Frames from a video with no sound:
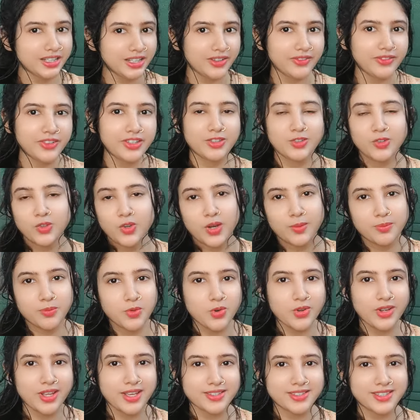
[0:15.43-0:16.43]
ये वीडियो
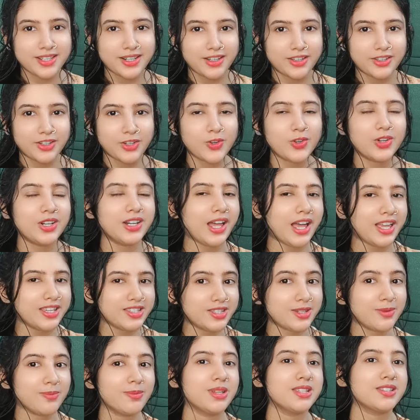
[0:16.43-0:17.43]
आपको कैसा लग रहा है और
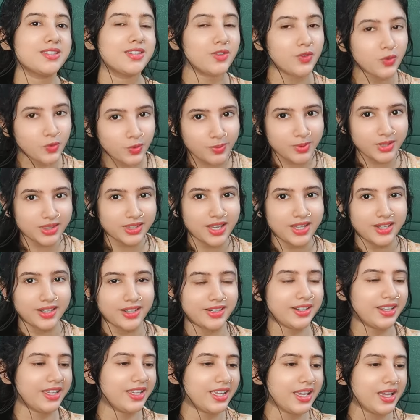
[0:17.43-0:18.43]
लास्ट में ज़रूर
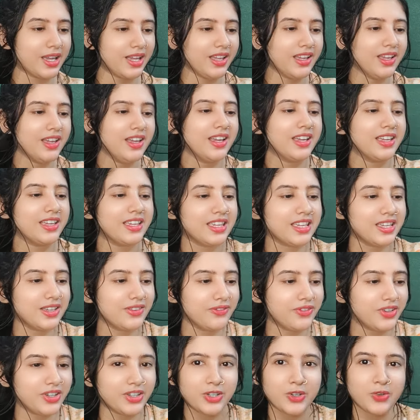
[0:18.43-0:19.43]
बताना ठीक है
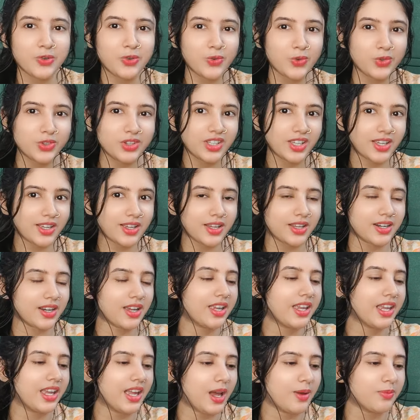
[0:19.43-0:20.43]
कि वीडियो को देख
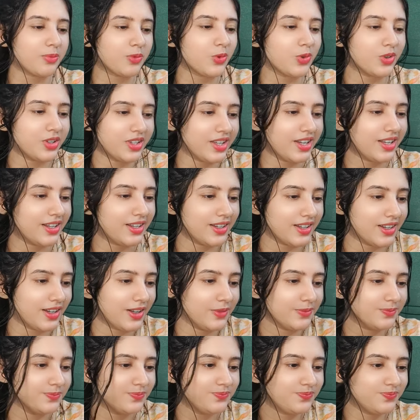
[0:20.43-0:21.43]
करके आपको क्या
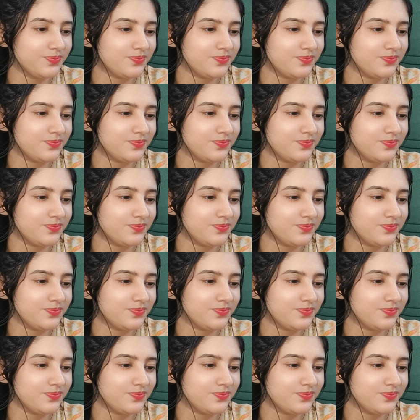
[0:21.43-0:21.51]
लगा